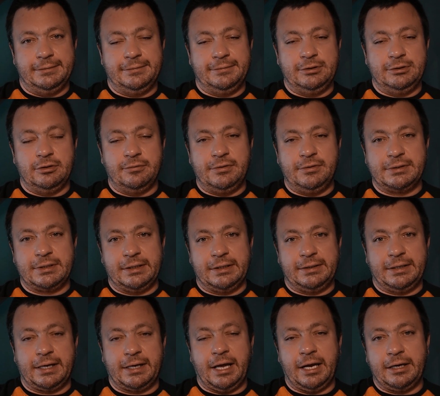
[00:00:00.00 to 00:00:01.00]
widowiska,
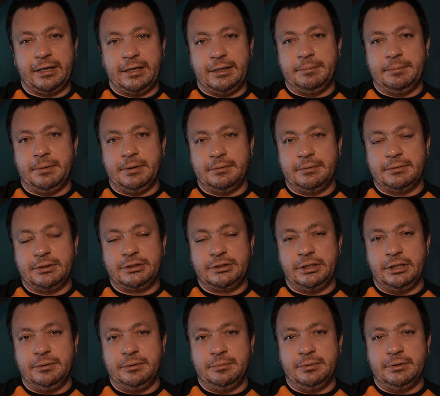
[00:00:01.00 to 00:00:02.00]
tak jak chyba
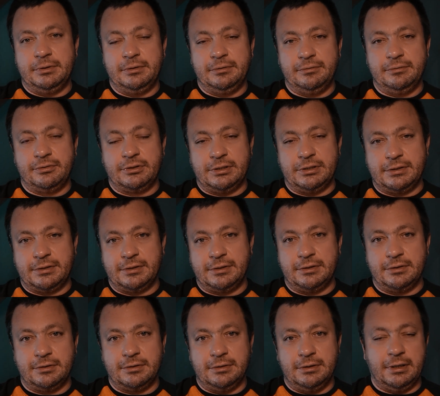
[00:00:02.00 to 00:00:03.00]
chcieliby
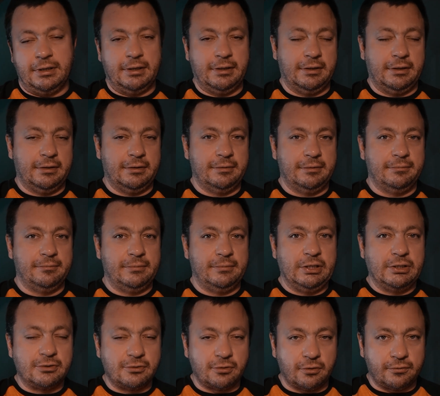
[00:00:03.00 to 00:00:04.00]
wszyscy dla
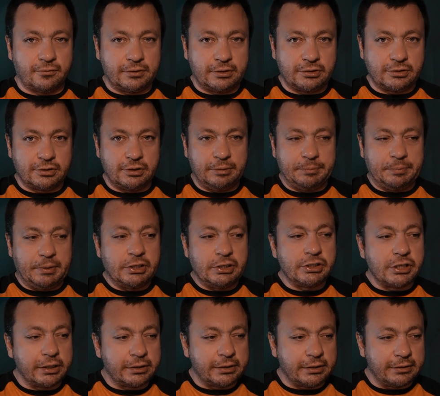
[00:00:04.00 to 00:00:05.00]
miejscowych, czyli
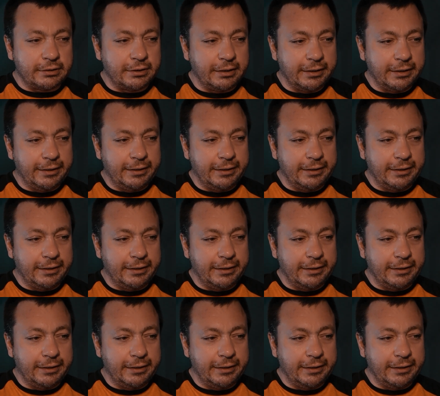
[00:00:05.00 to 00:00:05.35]
5-1,